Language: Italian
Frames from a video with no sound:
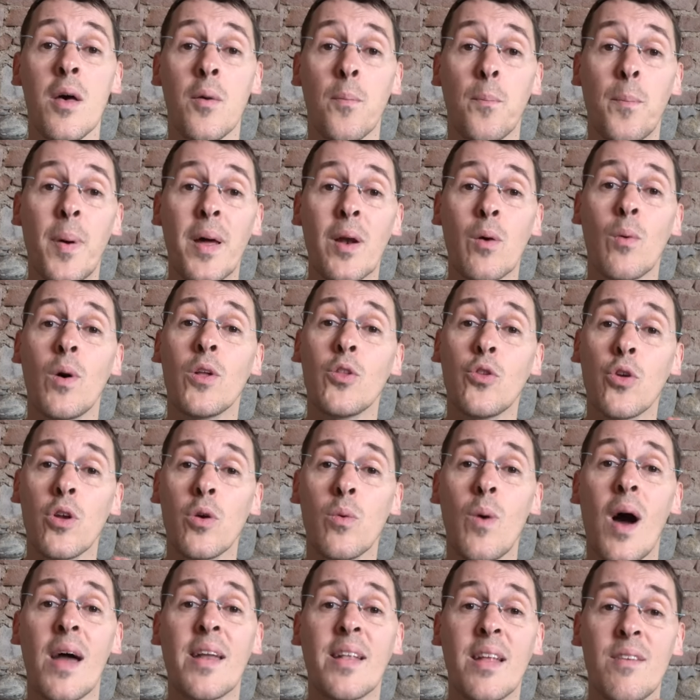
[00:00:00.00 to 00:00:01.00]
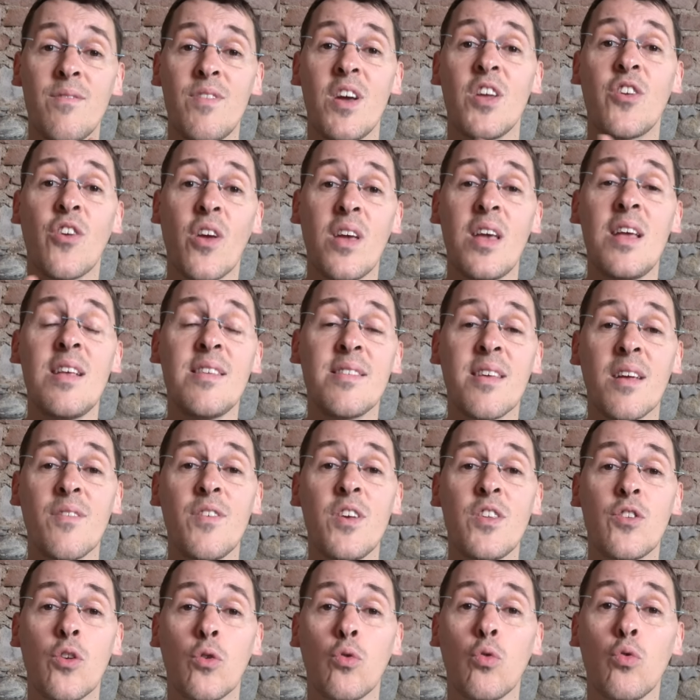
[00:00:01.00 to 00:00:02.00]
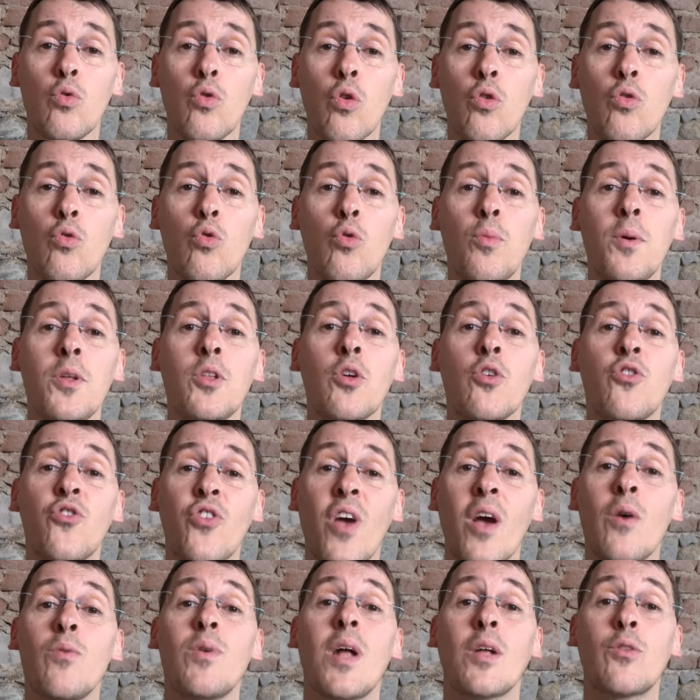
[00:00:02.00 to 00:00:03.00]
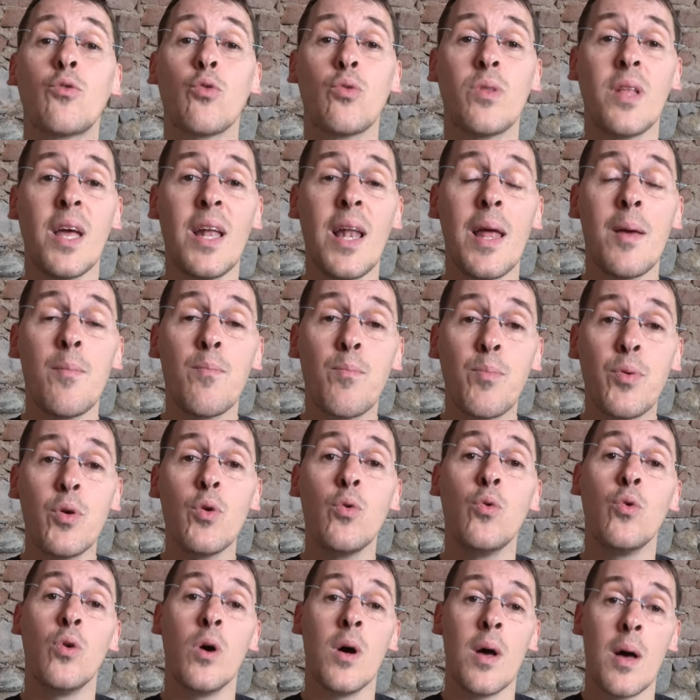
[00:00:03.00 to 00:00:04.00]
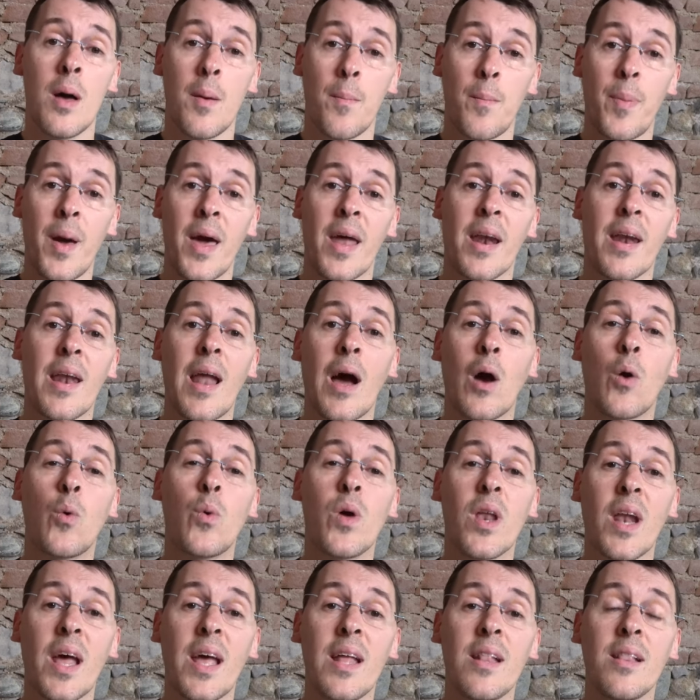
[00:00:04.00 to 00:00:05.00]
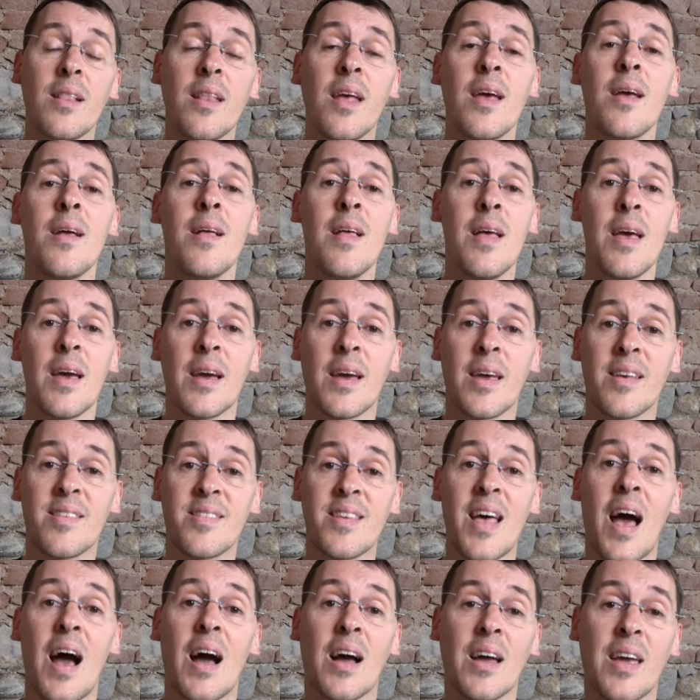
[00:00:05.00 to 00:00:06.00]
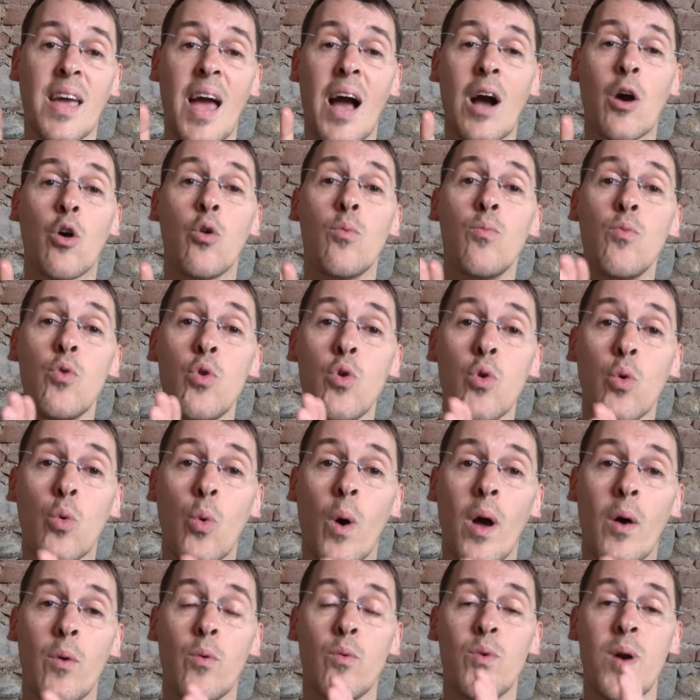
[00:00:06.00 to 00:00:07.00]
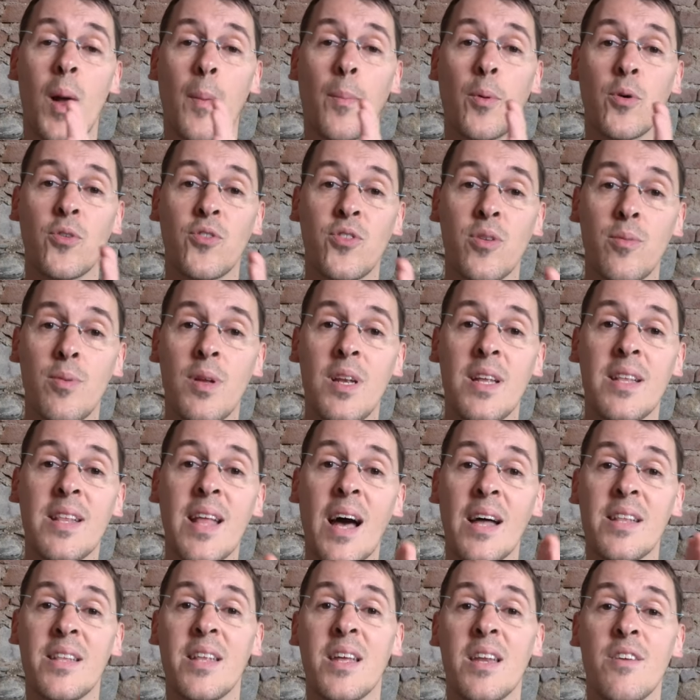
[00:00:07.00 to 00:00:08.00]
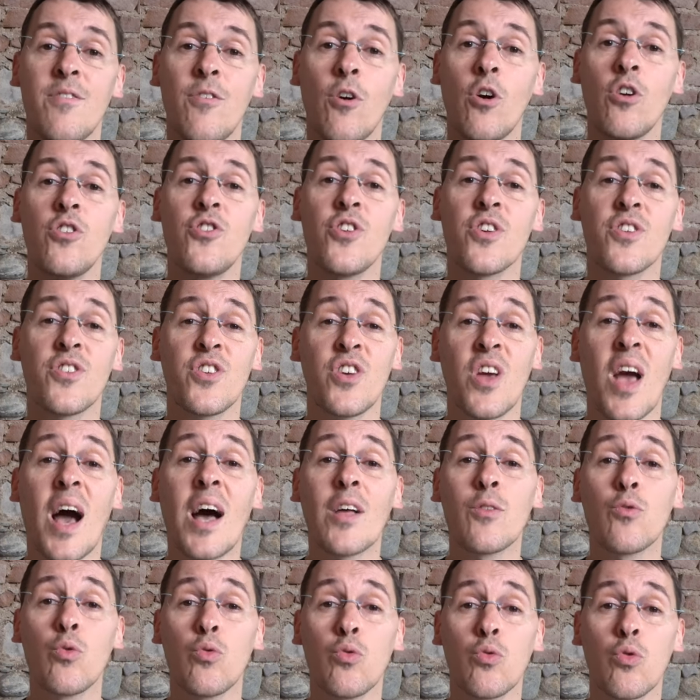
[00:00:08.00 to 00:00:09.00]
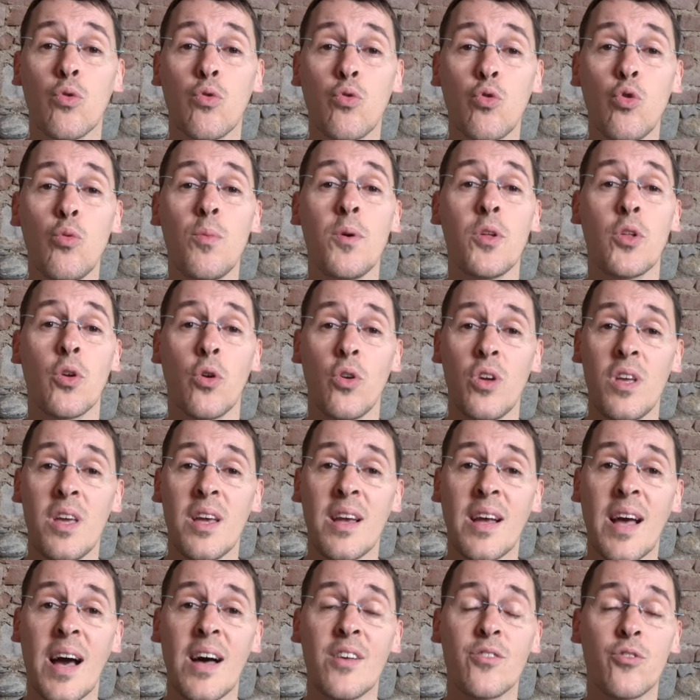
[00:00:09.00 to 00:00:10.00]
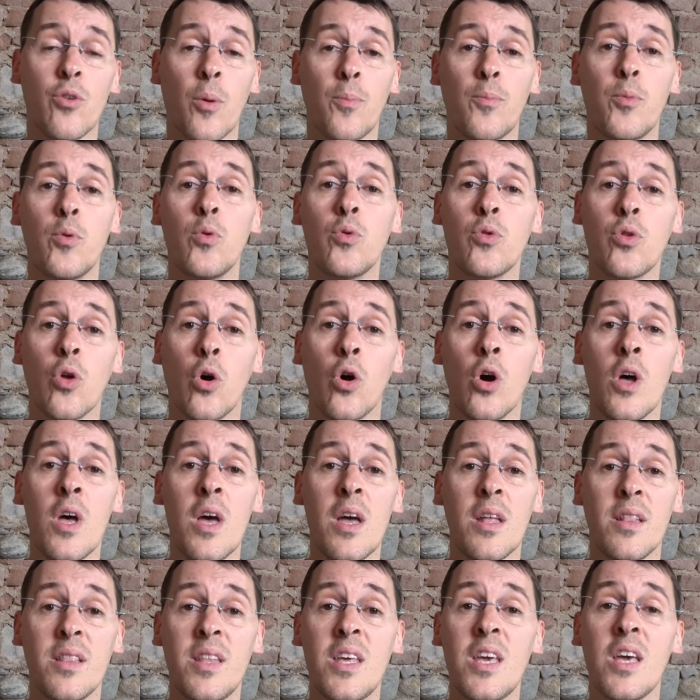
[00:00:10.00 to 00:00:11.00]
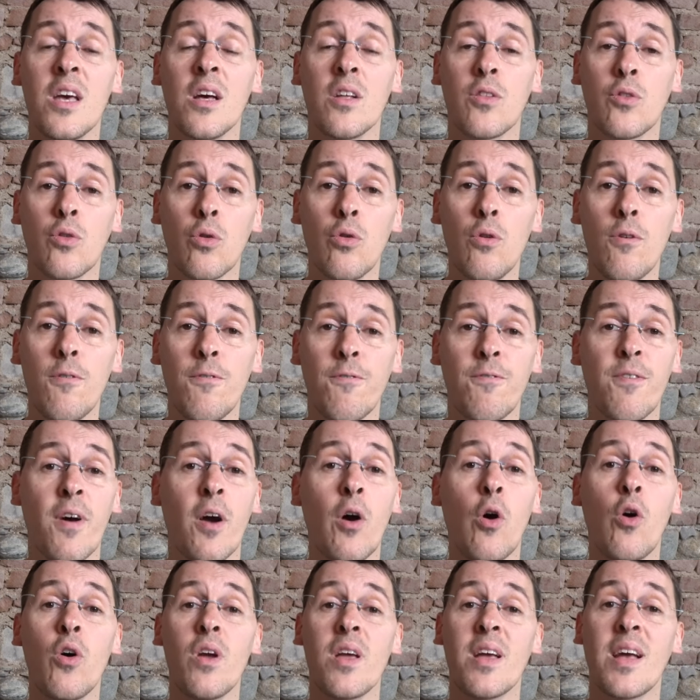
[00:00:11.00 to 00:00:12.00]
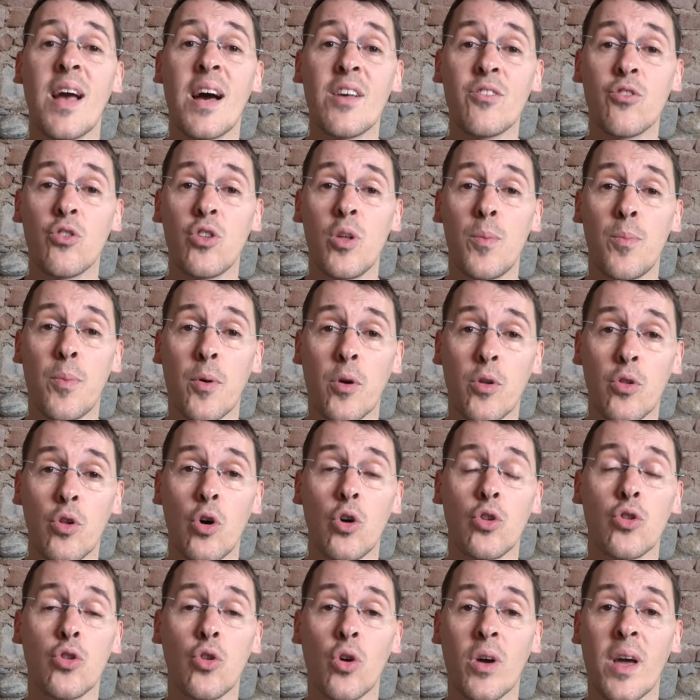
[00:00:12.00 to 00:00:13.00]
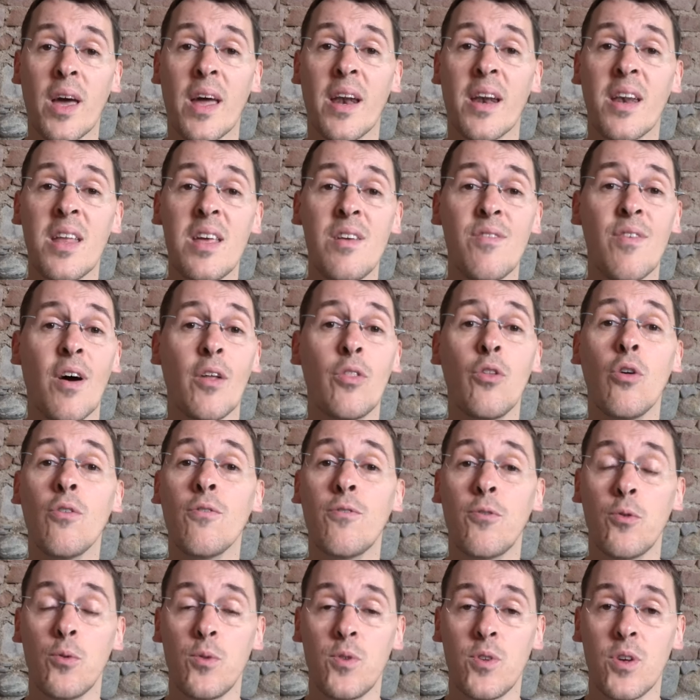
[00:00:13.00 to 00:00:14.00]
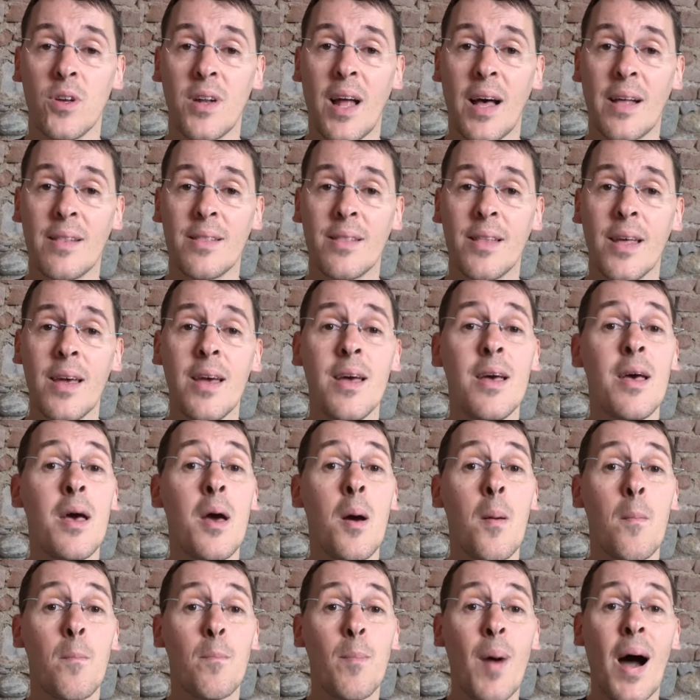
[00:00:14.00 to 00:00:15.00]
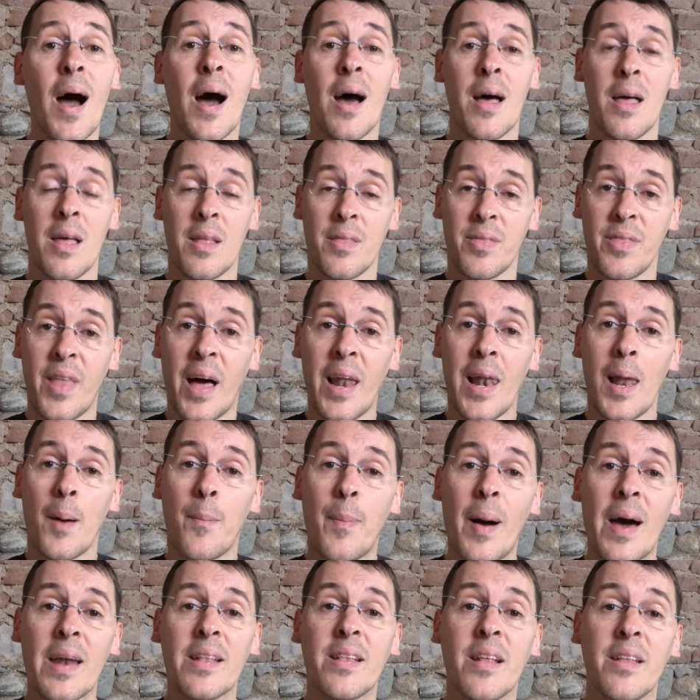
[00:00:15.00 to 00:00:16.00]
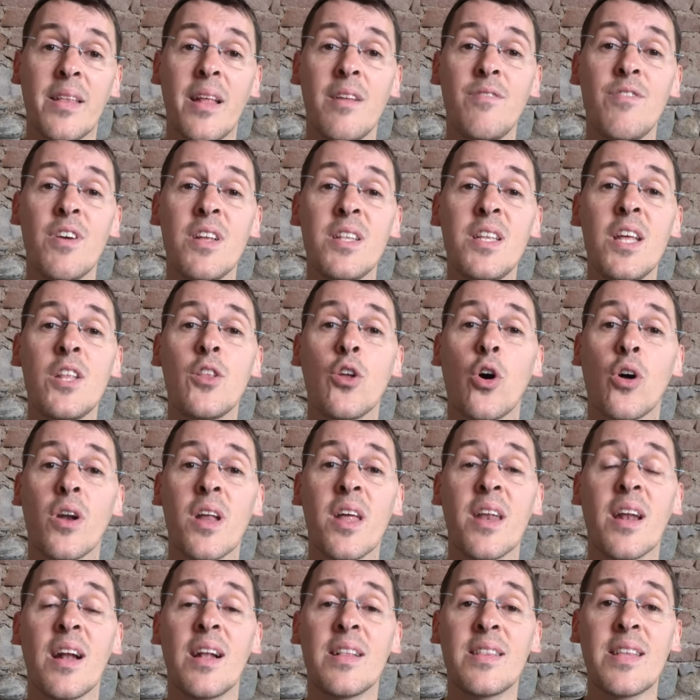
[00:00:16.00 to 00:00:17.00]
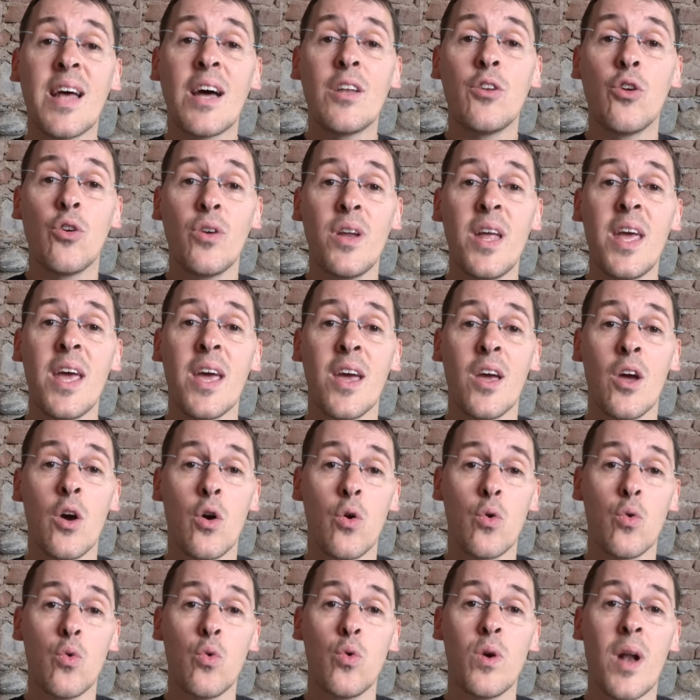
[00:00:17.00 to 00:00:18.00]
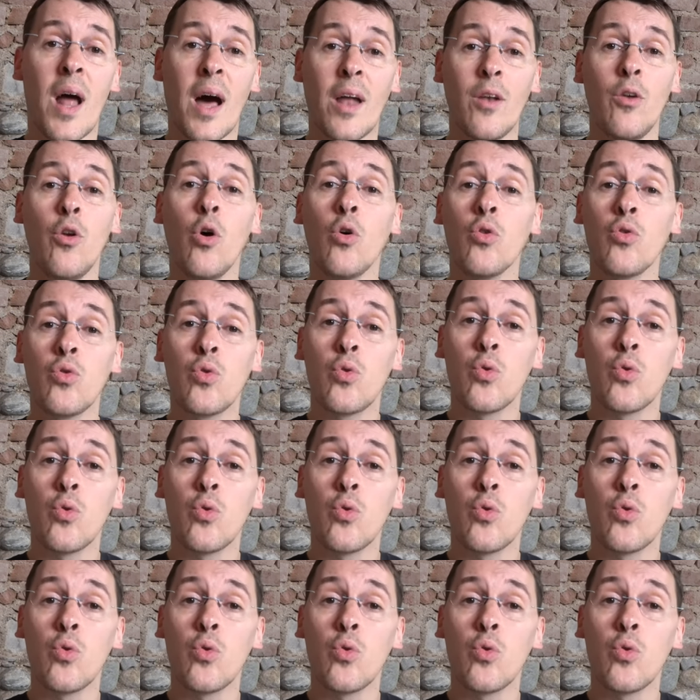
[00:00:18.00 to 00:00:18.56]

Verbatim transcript: Per quanto riguarda invece il servizio tutto subito c'è una tutela in più per l'acquirente che sa che ha comunque una possibilità di rivolgersi a tutto subito in caso appunto di eh, truffe o in caso di prodotto che arriva non funzionante, ma dalla parte del venditore in realtà non è una non